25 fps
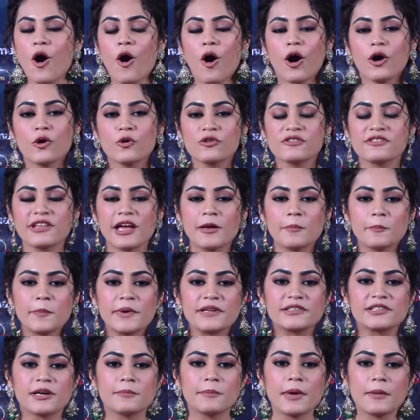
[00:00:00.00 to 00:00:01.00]
और उस टाइम
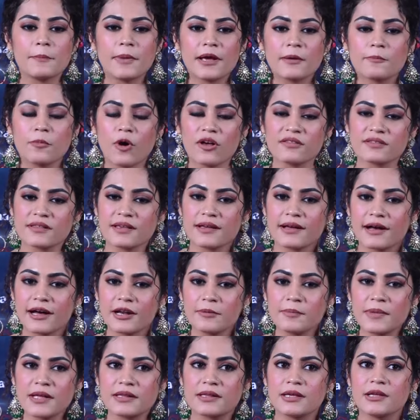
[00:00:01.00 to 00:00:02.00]
पर जब मैं बिग बॉस के
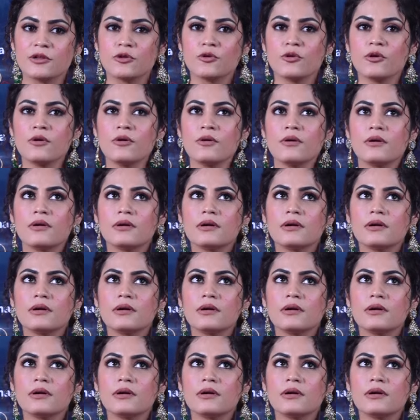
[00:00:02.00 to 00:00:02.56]
घर में थी तो